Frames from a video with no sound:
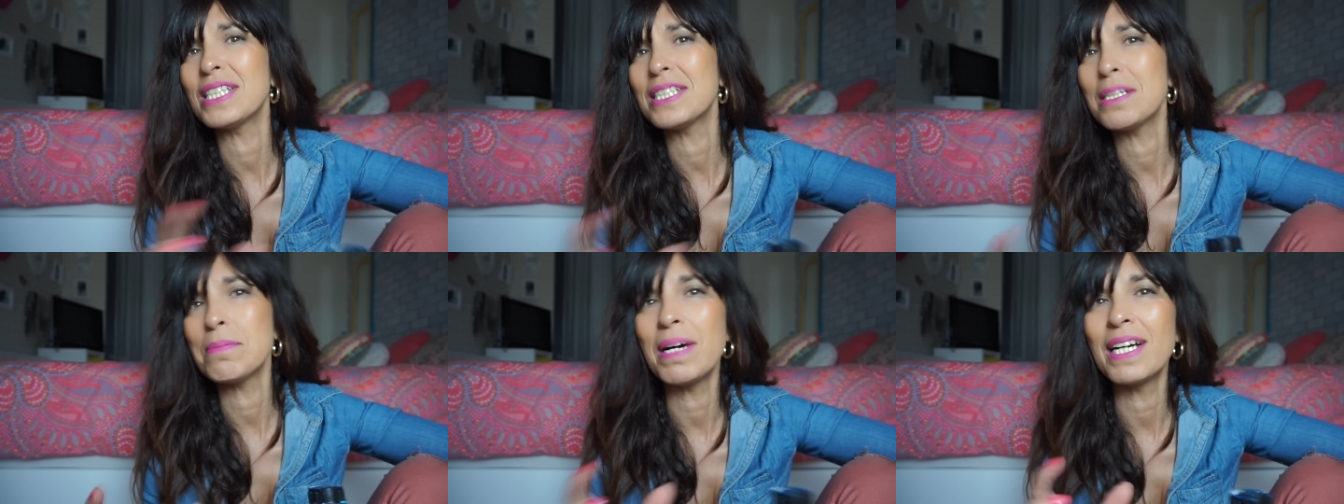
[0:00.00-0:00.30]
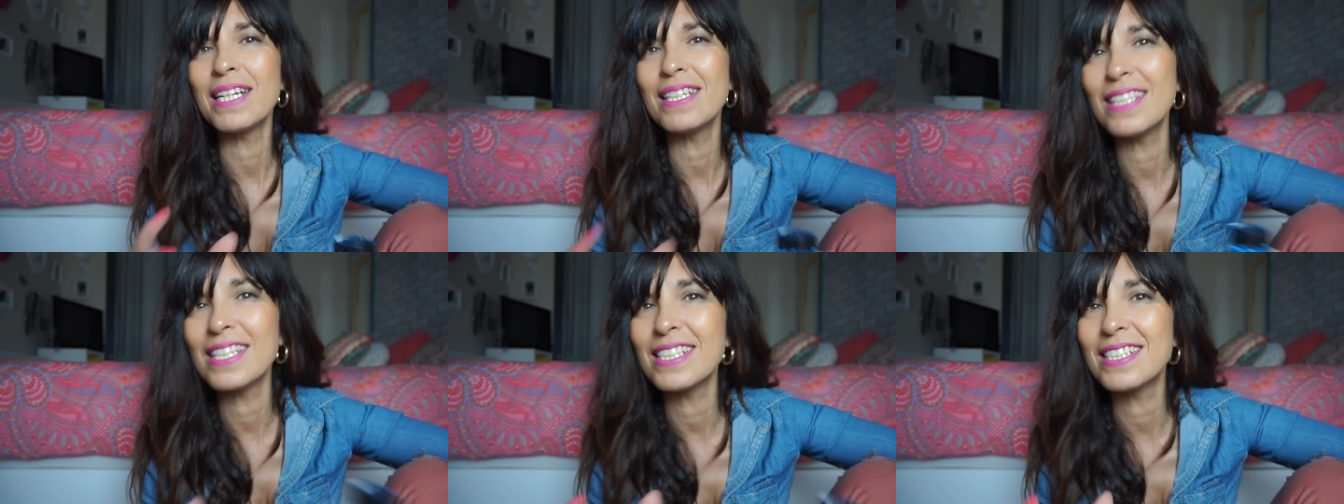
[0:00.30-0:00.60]

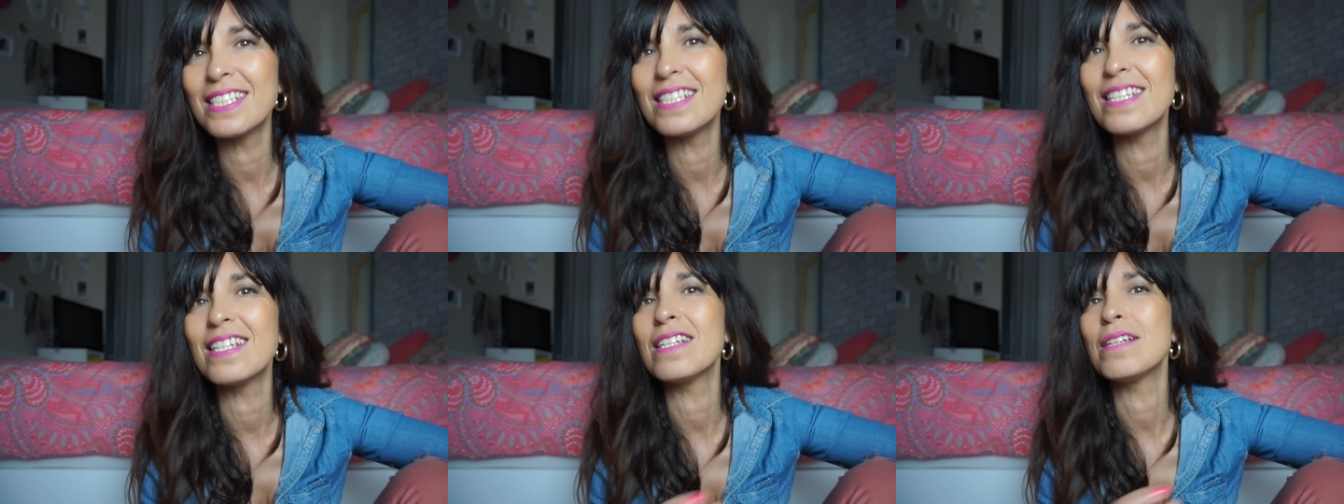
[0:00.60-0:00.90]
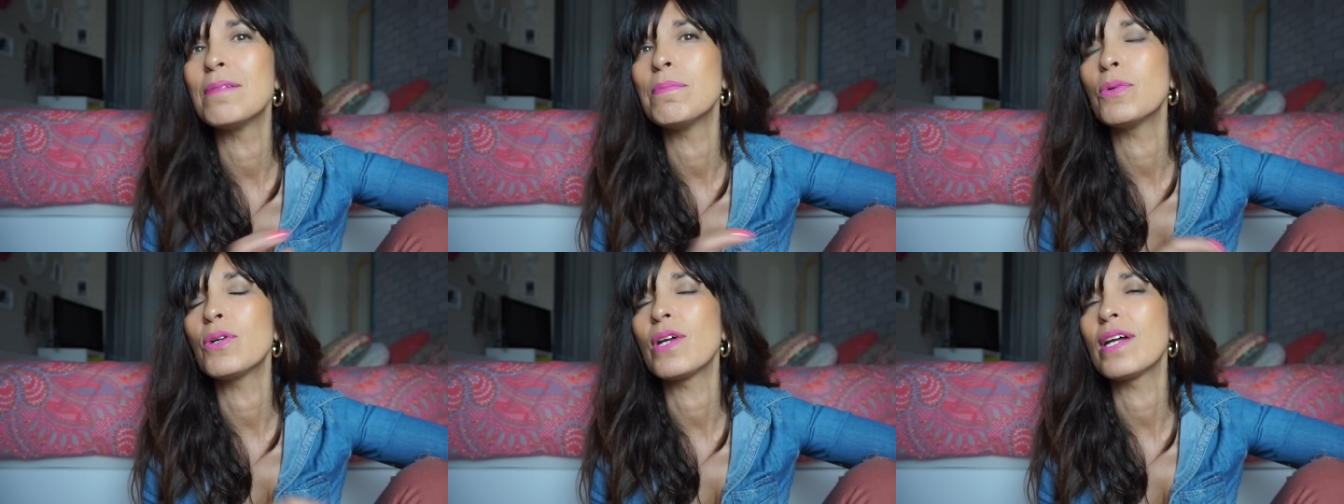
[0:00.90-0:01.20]
semanita así de
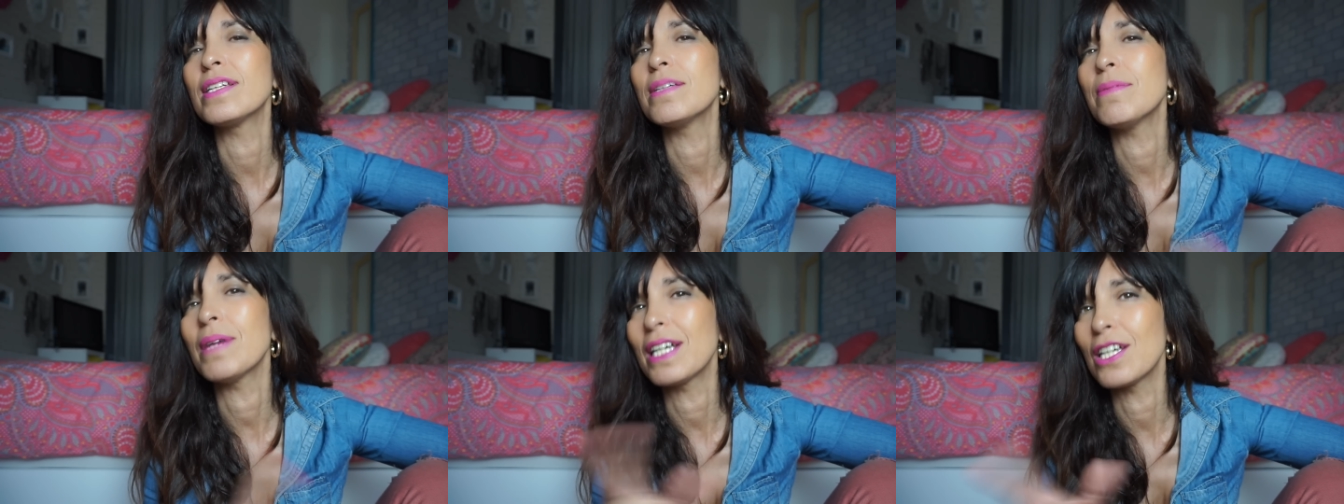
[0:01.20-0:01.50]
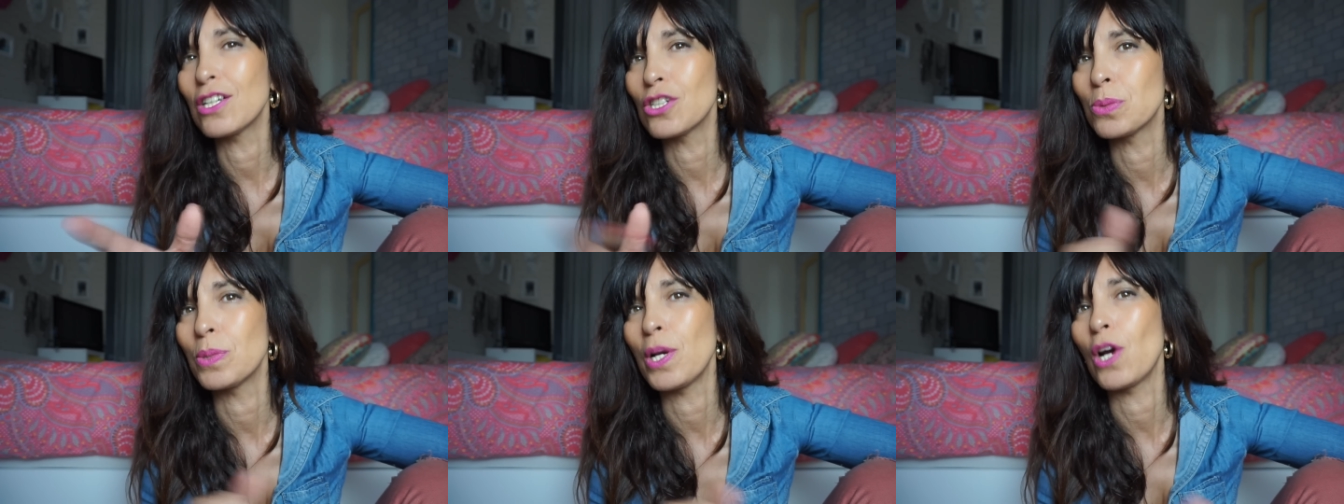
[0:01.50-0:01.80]
depurativa
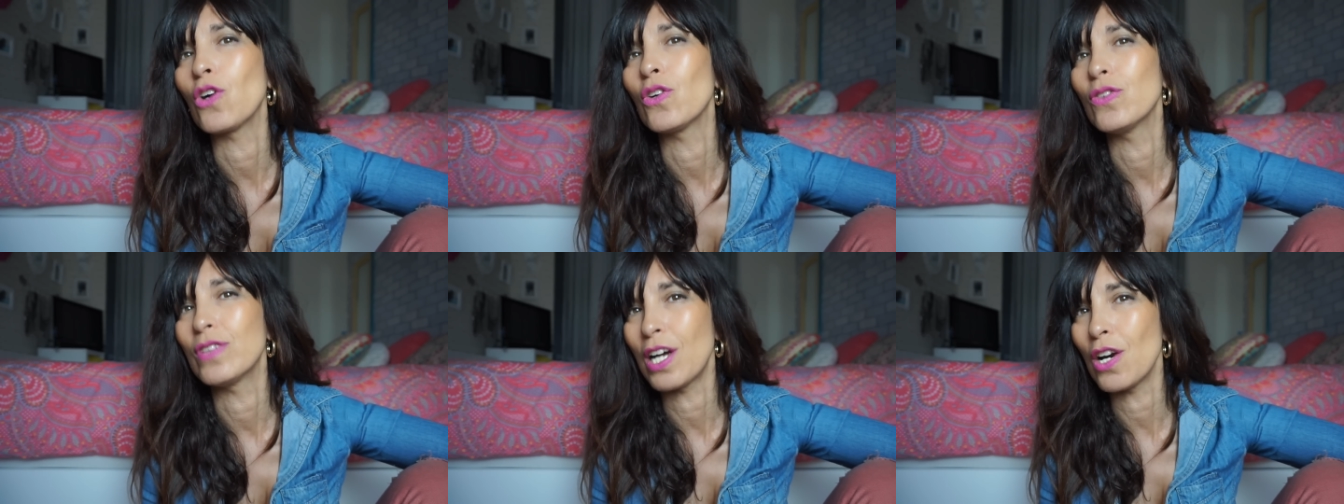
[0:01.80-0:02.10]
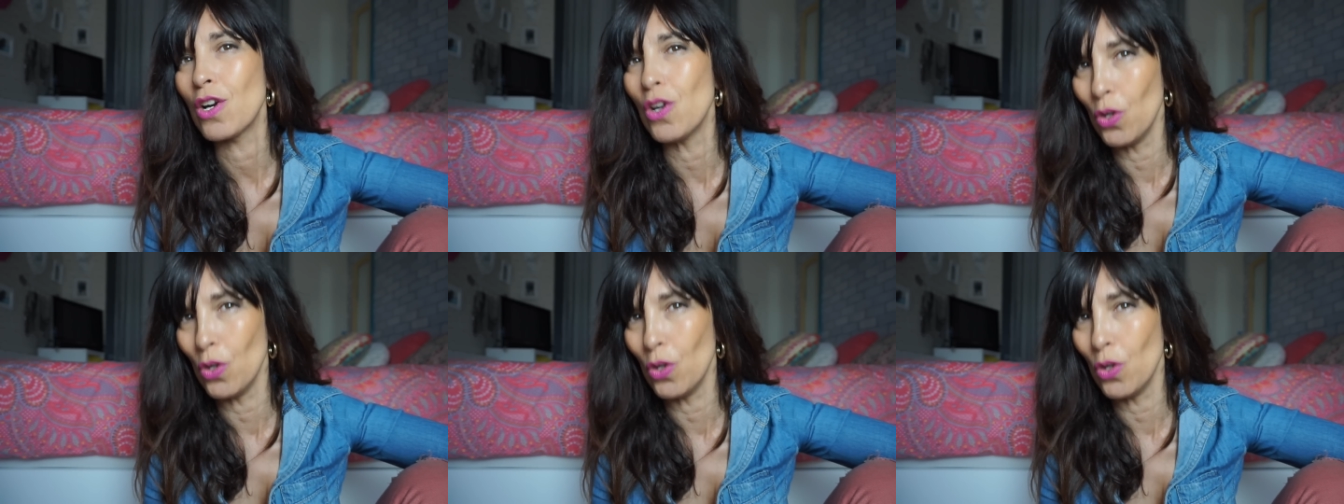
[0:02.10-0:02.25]
que os voy a contar